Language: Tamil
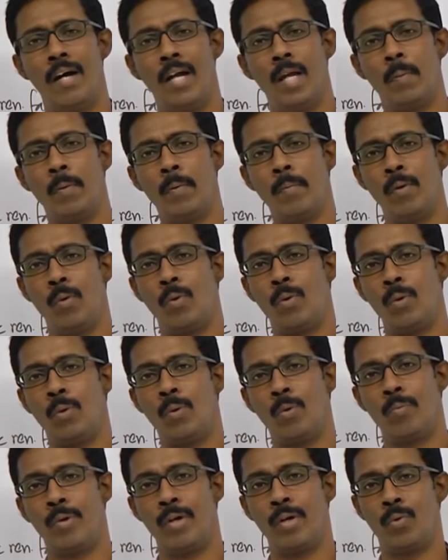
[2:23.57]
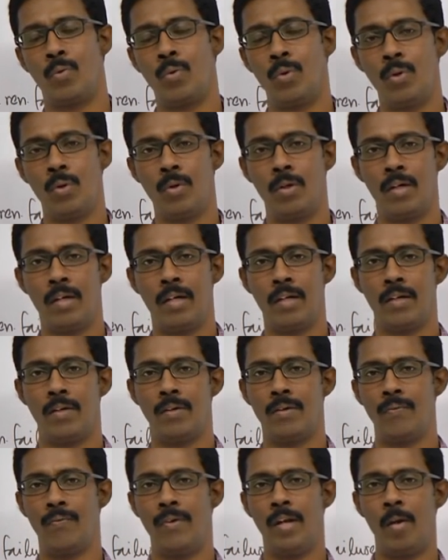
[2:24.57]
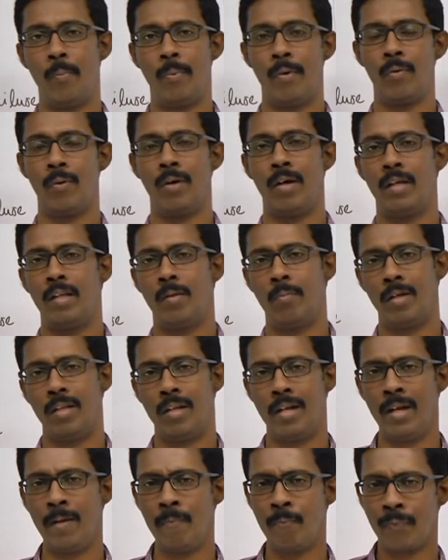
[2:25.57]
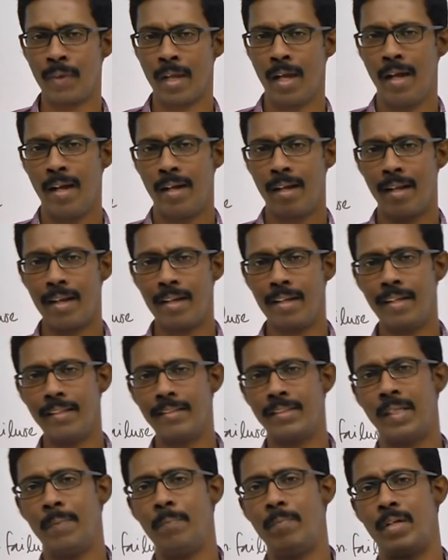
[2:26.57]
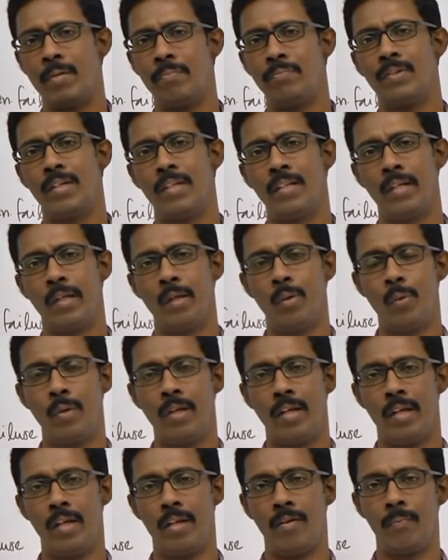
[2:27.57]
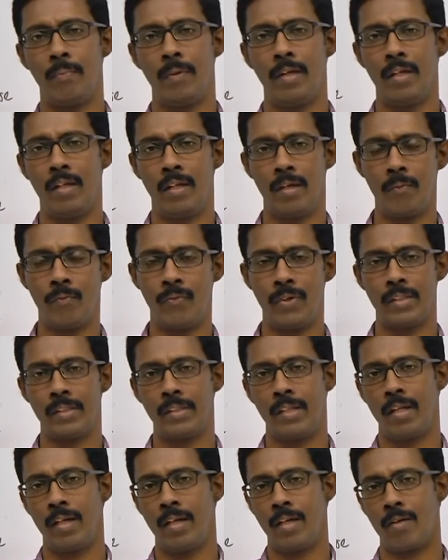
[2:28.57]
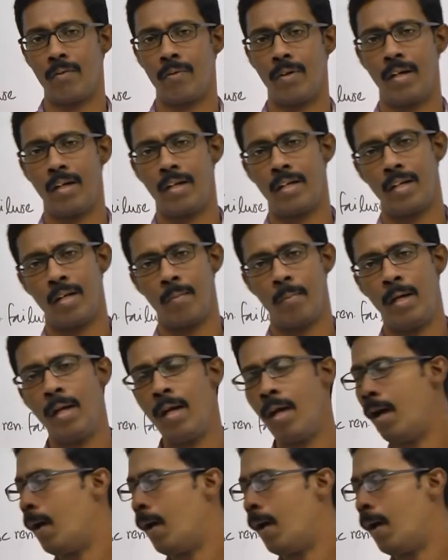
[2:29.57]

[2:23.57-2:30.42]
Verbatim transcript: எப்போவுமே ஒரு ஒரு மாதிரி குளிராக ஃபீல் பண்ணுவாங்க இந்த மாதிரி நிறைய சிம்டம்ஸும் அந்த யூடிஐ இன் இன்ஃபெக்ஷன் இருக்கிறவங்கக்கிட்ட நம்ம